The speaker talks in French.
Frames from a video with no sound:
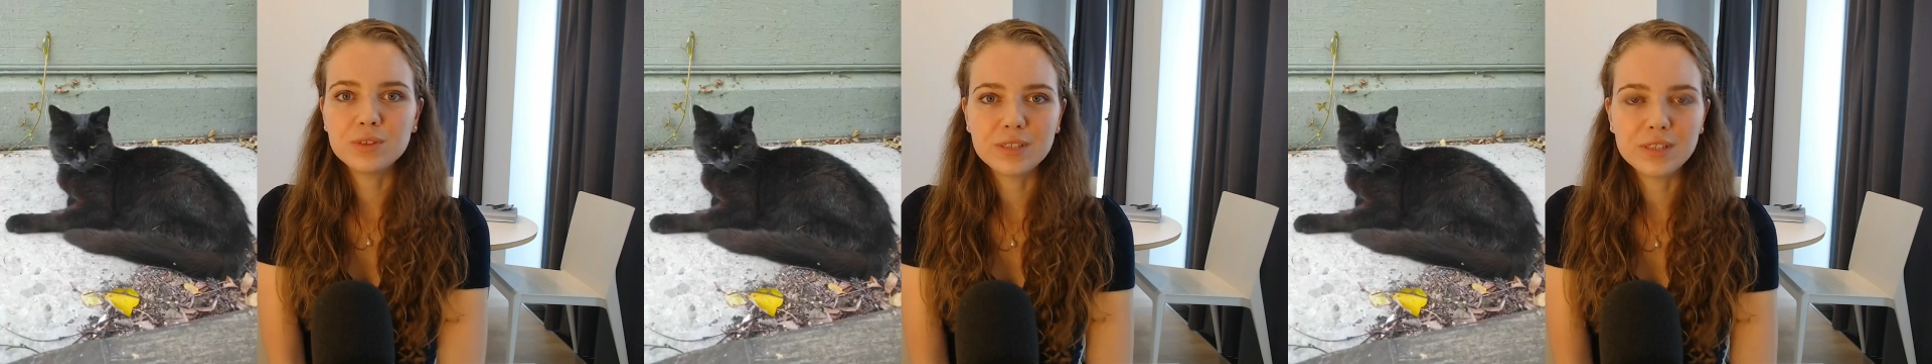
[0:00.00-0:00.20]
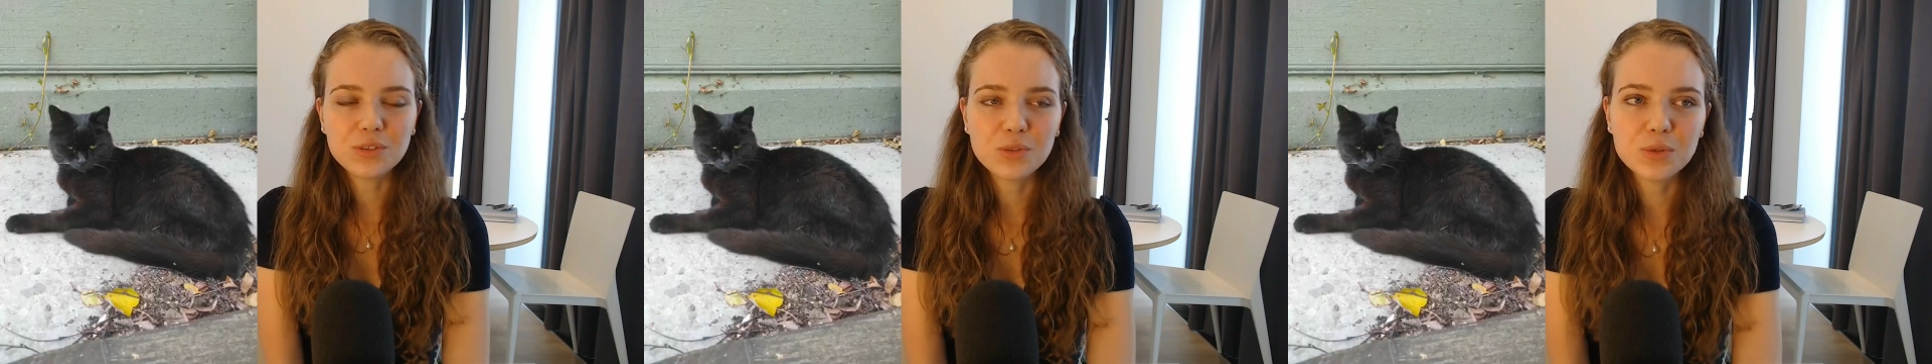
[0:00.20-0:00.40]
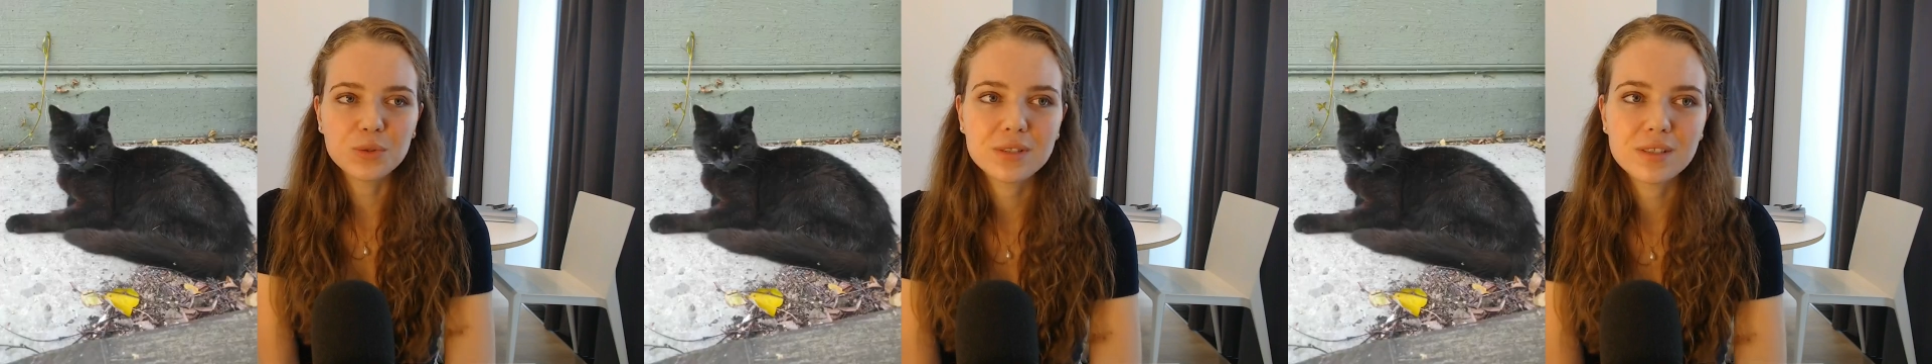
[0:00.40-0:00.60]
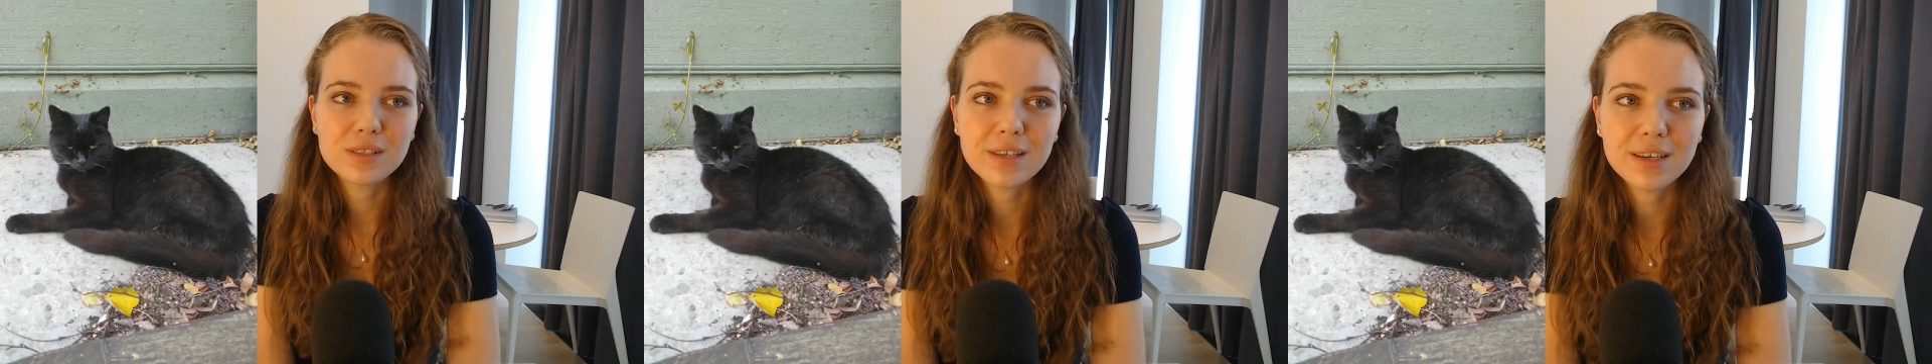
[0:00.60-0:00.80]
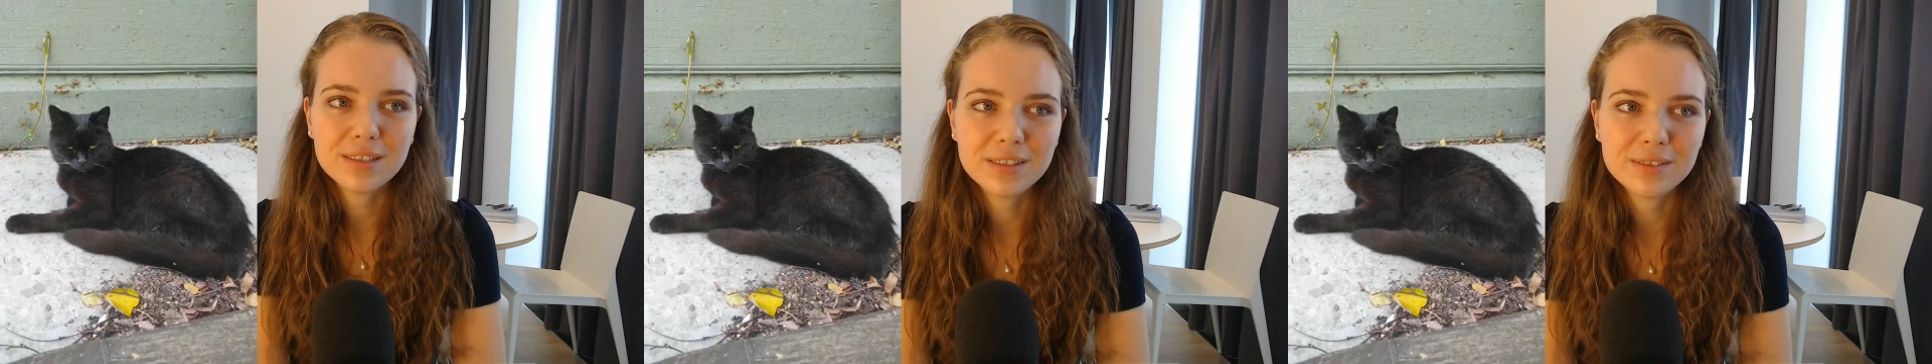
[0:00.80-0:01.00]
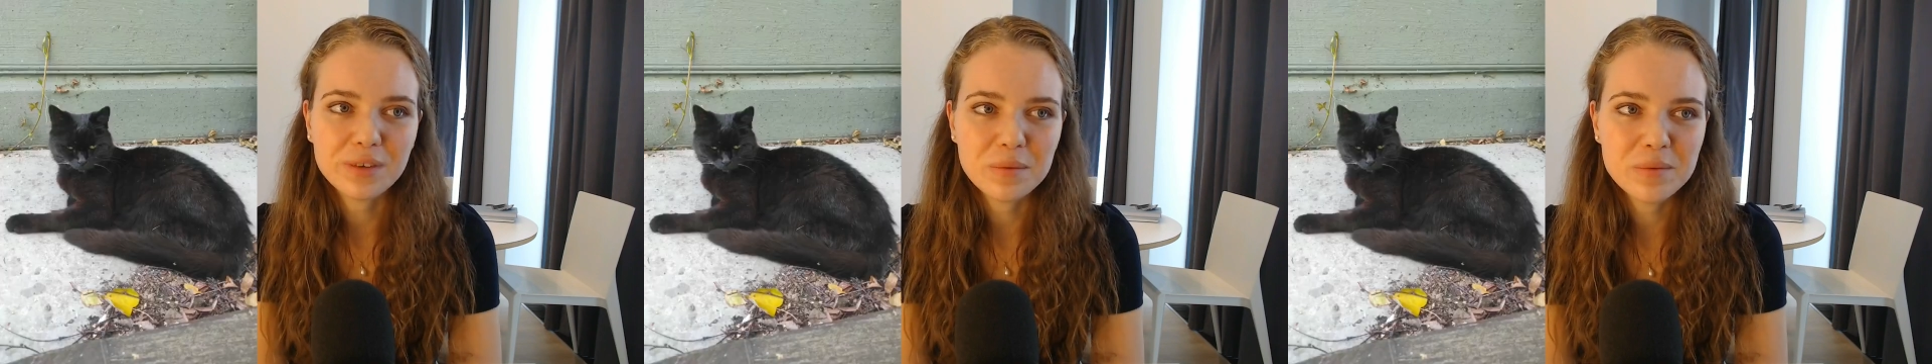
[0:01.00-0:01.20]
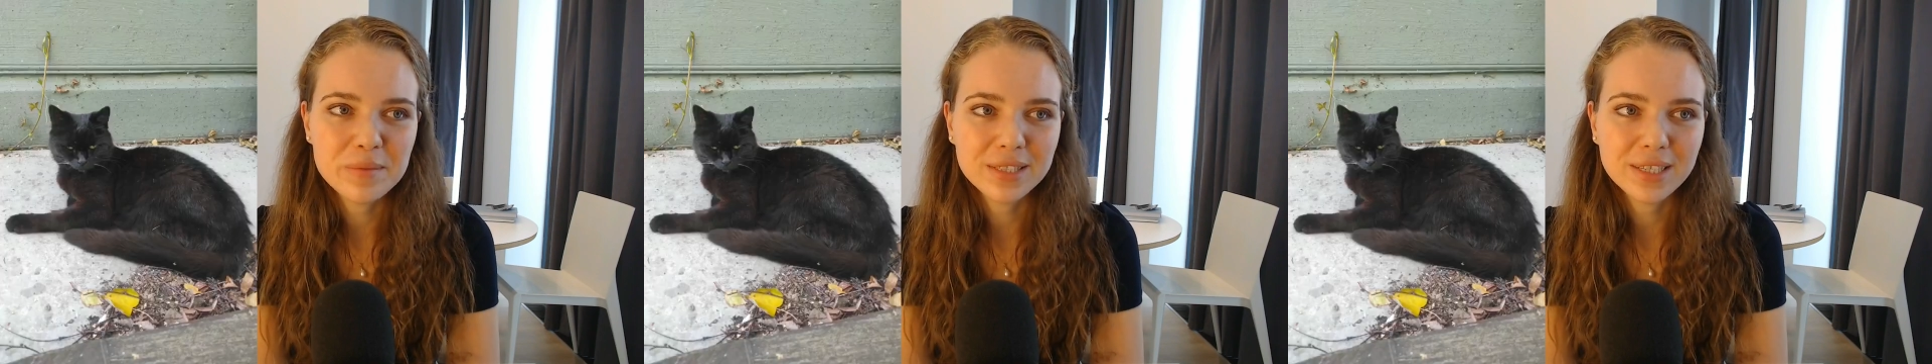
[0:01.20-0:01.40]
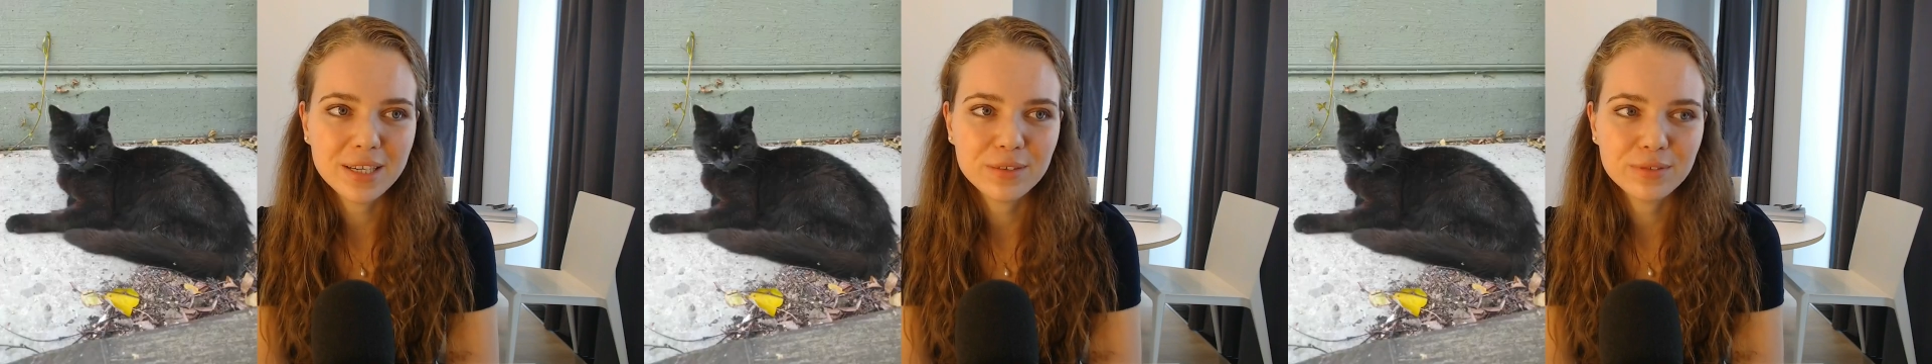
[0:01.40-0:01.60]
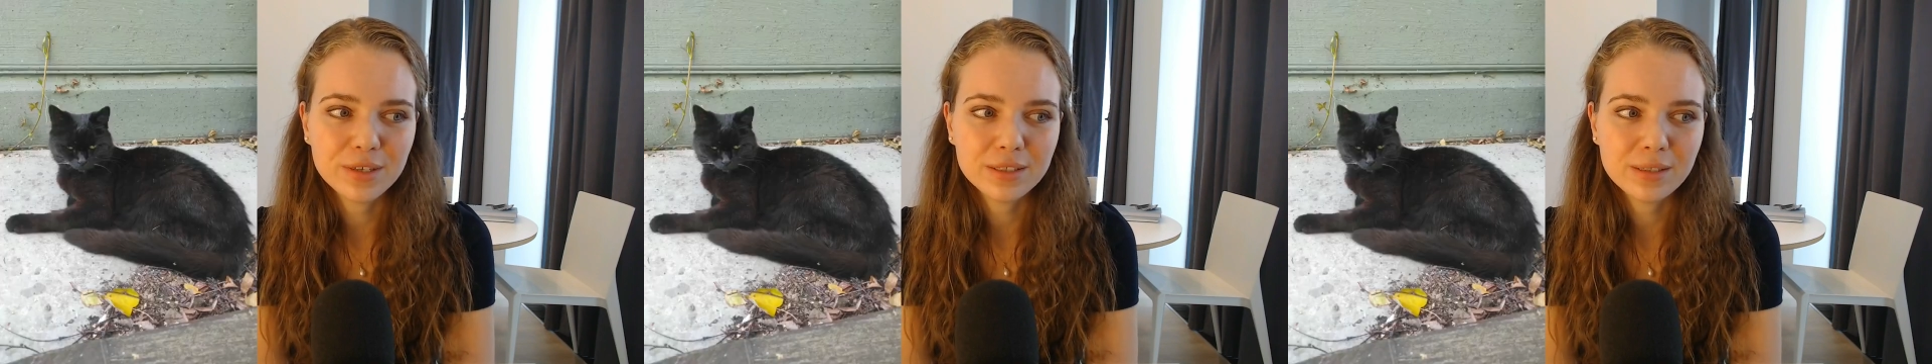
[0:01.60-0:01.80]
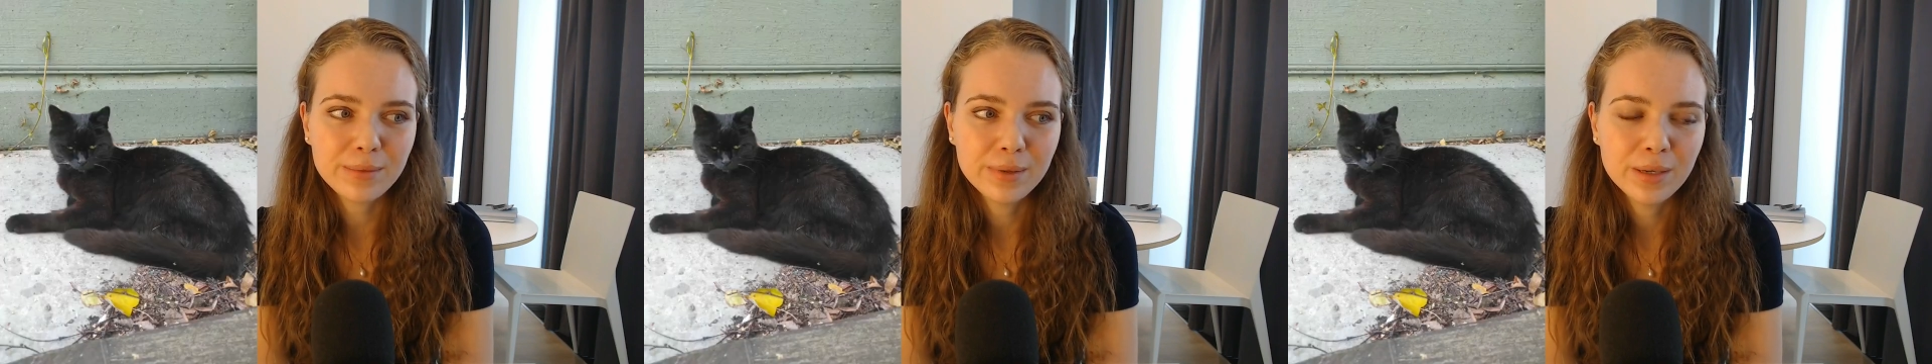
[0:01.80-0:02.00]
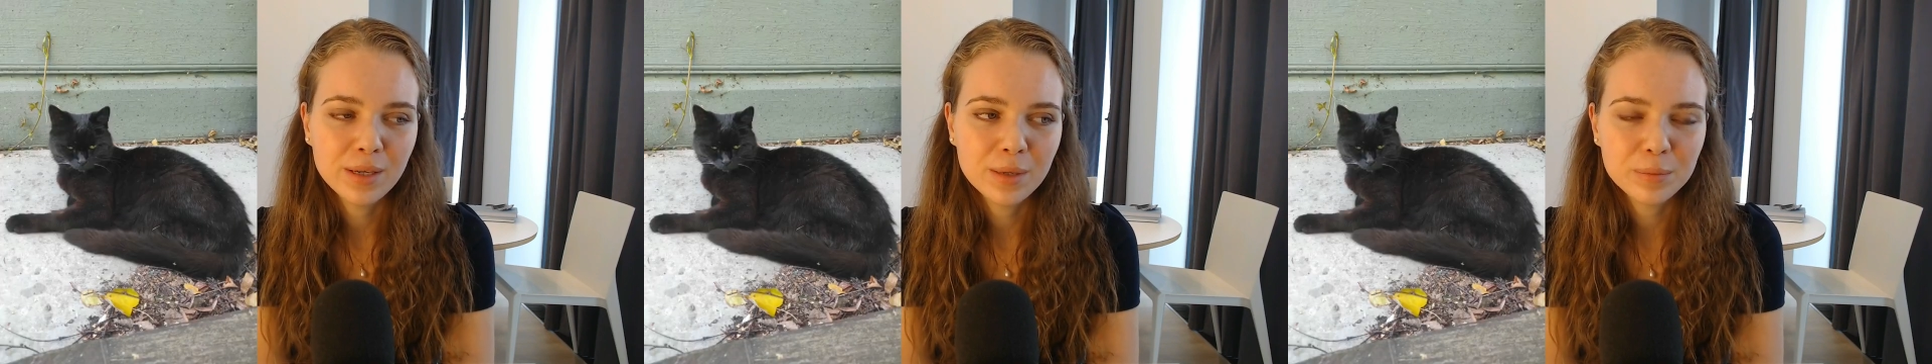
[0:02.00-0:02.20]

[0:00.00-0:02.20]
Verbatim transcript: dans les yeux, etc. C'est vraiment pas très confortable.